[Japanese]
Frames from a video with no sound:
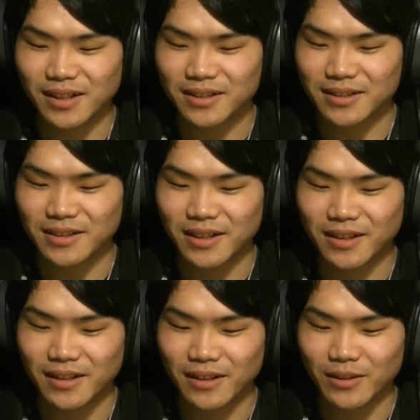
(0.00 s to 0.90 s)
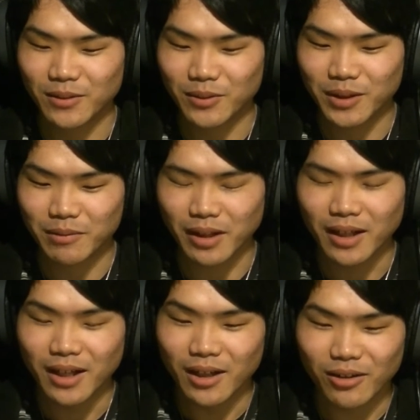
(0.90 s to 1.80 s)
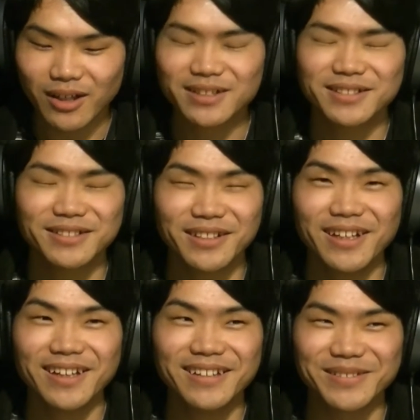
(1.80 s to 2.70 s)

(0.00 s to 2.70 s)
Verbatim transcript: 加させていただいた時は「わあすげえ!」